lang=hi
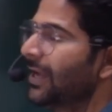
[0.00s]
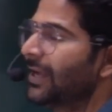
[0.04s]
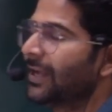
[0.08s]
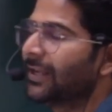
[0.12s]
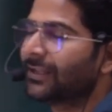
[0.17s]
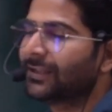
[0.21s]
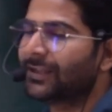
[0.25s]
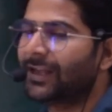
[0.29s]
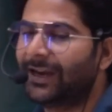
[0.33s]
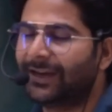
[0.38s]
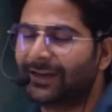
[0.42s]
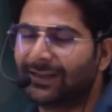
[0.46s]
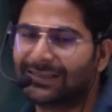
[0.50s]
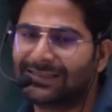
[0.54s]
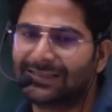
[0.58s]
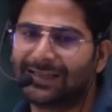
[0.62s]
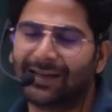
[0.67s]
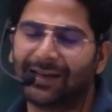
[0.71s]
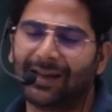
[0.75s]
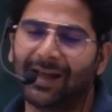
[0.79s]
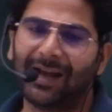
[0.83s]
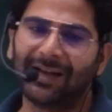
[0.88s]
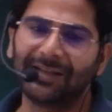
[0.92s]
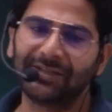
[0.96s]
दैट इज द
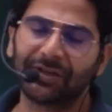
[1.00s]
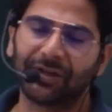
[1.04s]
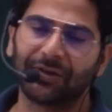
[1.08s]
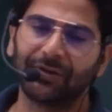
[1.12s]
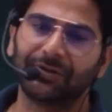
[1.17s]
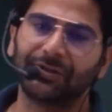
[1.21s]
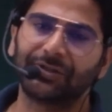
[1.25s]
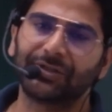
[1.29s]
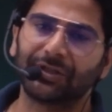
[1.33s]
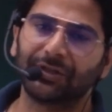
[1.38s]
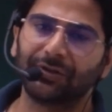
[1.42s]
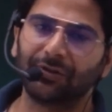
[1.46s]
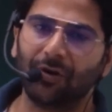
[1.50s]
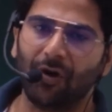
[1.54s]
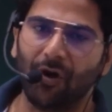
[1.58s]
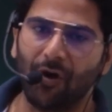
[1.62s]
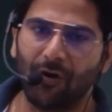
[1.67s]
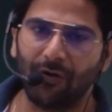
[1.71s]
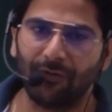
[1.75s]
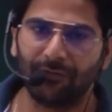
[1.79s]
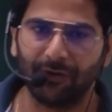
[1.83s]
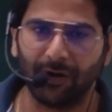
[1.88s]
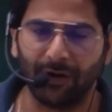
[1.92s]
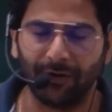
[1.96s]
लास्ट क्वेश्चन
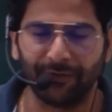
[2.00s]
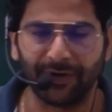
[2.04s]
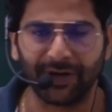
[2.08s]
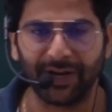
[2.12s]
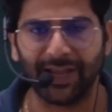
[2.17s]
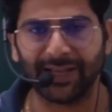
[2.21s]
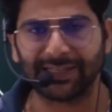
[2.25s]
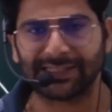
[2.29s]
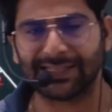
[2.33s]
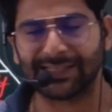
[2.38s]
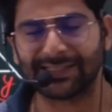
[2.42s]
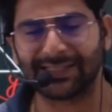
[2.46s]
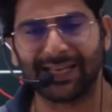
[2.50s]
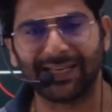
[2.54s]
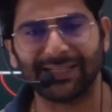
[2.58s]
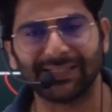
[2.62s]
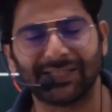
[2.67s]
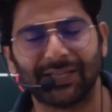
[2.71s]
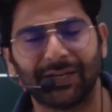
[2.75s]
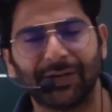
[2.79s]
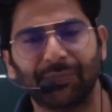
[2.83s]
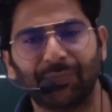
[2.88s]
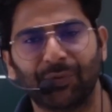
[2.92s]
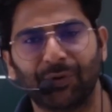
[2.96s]
ऑफ अवर एक्सरसाइज
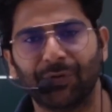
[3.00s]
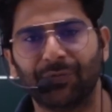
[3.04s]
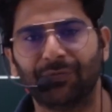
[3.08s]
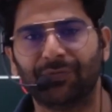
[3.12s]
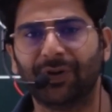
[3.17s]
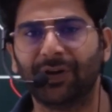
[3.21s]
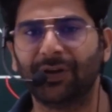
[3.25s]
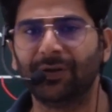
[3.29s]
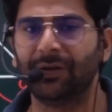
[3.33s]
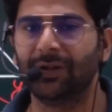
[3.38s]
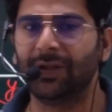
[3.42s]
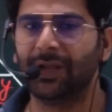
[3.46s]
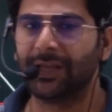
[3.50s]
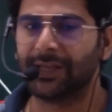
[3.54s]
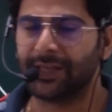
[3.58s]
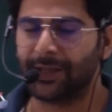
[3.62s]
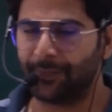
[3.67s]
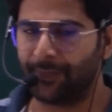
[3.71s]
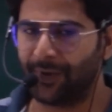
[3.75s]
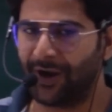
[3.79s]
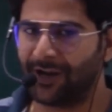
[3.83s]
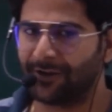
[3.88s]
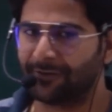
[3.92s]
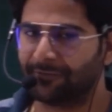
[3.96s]
3.1 ये
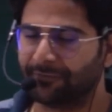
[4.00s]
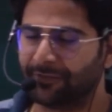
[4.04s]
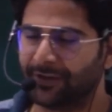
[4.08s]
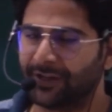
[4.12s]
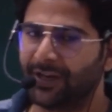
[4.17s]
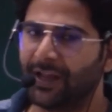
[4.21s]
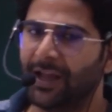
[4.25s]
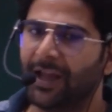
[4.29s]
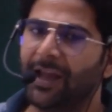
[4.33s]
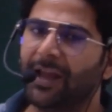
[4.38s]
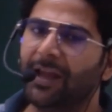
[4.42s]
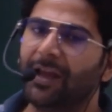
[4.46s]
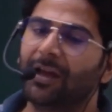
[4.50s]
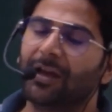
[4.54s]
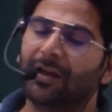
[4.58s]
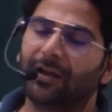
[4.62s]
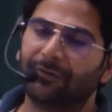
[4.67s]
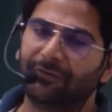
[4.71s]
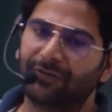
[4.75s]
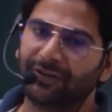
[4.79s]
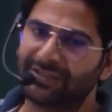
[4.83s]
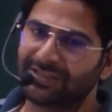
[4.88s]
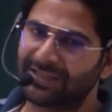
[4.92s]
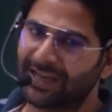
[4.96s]
पार्ट वन है
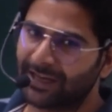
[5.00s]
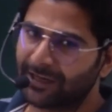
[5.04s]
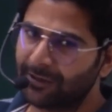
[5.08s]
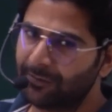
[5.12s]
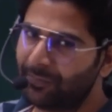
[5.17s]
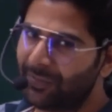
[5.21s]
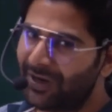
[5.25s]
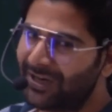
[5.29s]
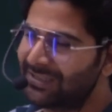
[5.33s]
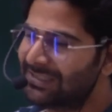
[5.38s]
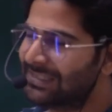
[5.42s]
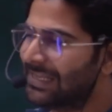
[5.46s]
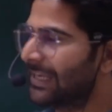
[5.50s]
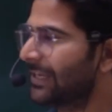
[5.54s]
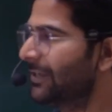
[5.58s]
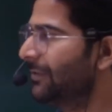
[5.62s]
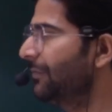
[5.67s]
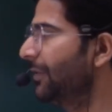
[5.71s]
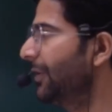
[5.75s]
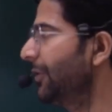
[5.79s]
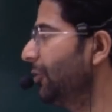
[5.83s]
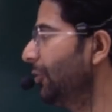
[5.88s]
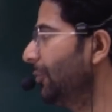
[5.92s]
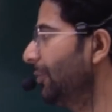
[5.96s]
फिर सेकंड पार्ट सेकंड
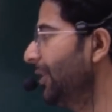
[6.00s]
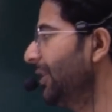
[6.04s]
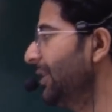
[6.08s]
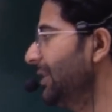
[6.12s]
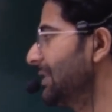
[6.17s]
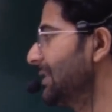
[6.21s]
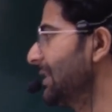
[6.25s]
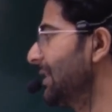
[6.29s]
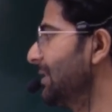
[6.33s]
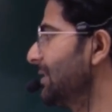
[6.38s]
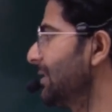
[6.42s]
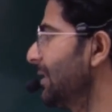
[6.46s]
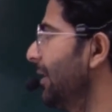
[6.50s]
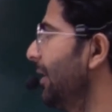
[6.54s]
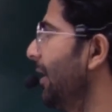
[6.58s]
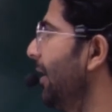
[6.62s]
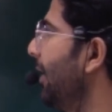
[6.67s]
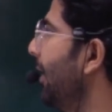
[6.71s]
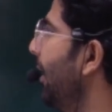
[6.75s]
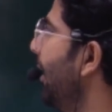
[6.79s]
वीडियो में डिस्कस करेंगे